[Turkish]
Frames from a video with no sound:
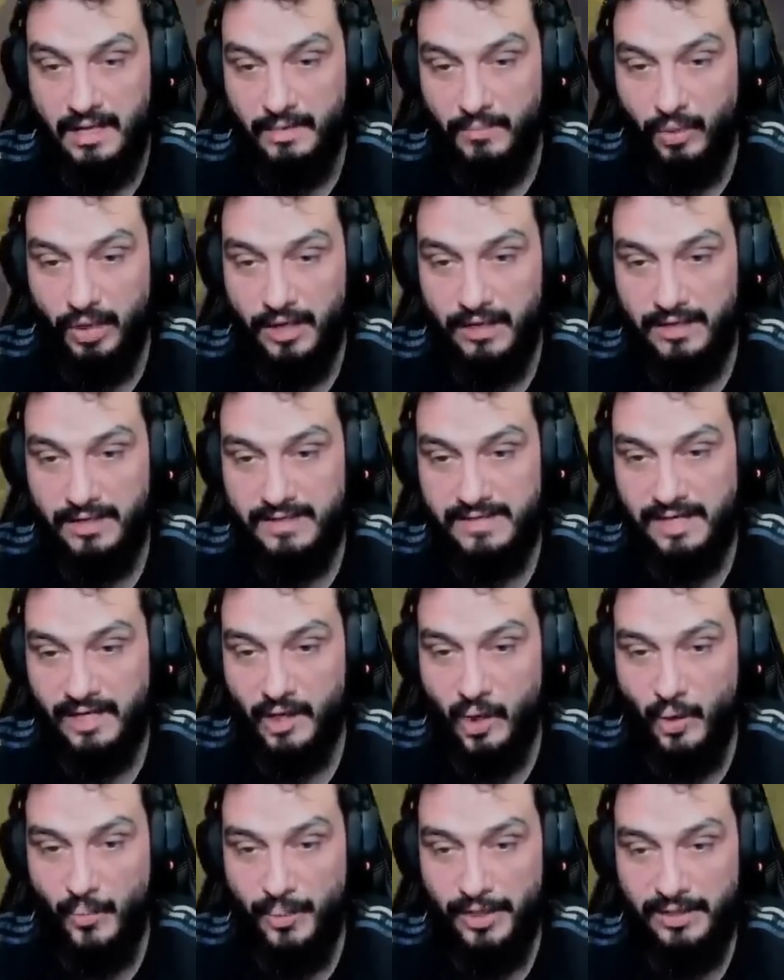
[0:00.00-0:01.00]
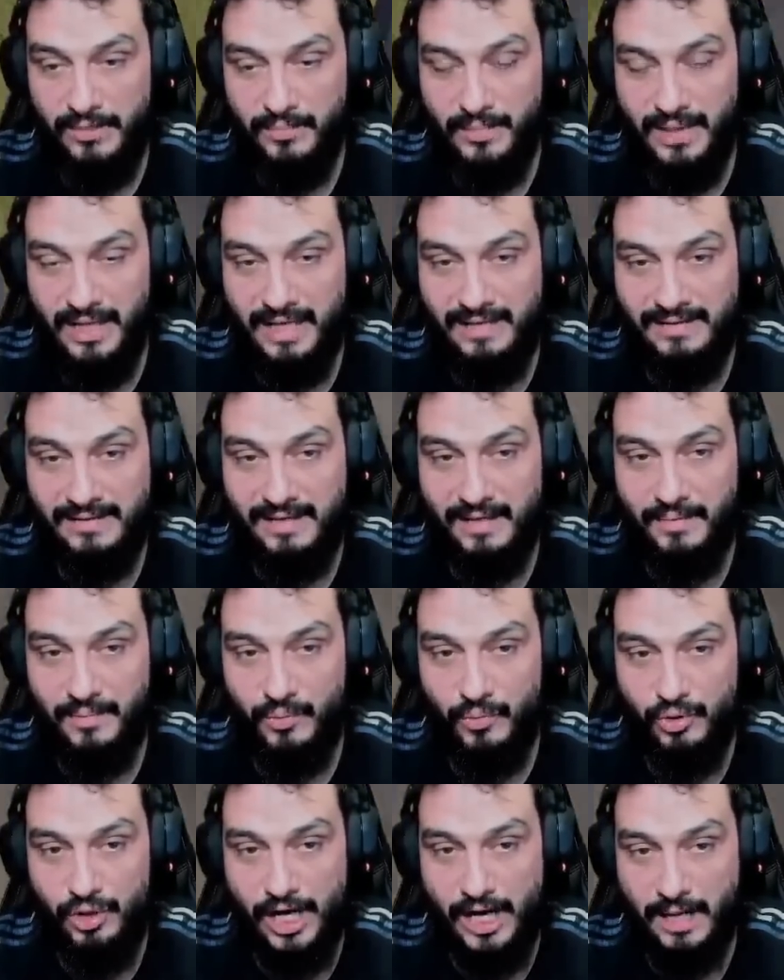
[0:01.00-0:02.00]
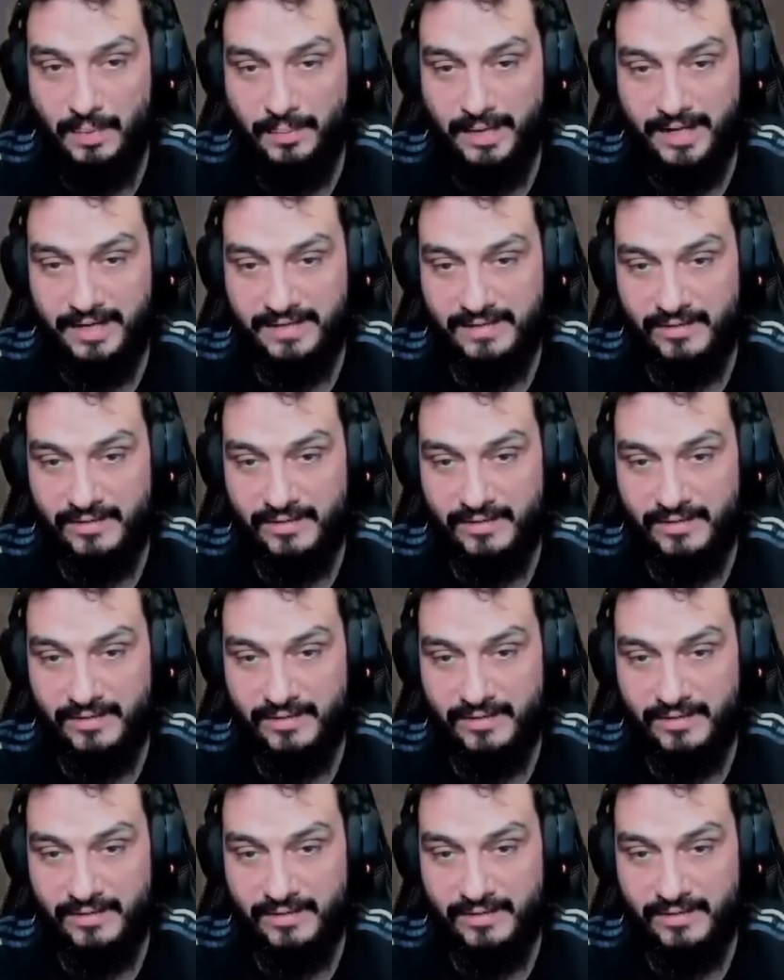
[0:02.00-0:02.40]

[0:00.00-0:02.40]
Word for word: Bu arada Sagopa'nın bileti de bir uçak parası.